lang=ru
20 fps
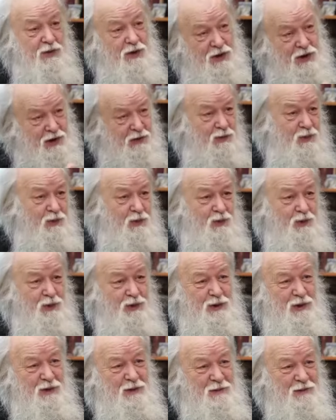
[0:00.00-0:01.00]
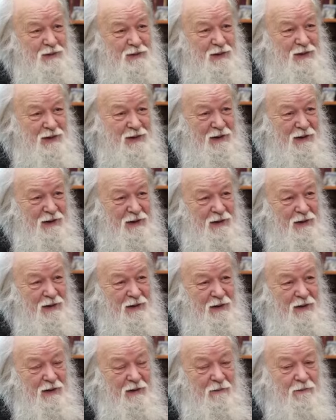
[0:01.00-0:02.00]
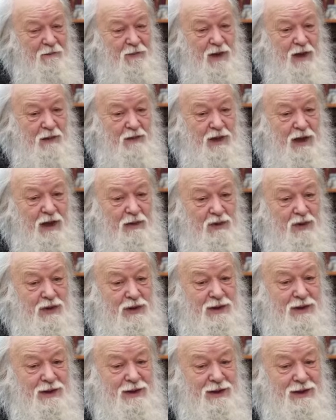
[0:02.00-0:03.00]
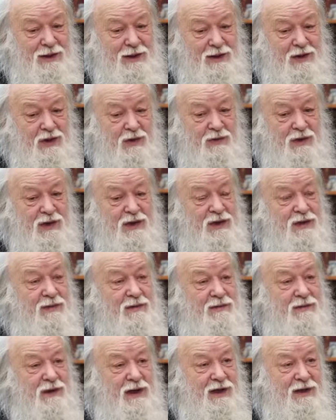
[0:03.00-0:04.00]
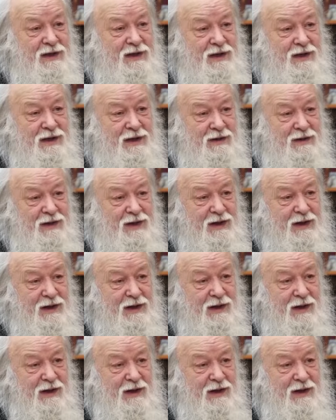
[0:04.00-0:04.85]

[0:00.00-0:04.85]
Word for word: но это ему нужно. Потому что, чтобы не забывался человек.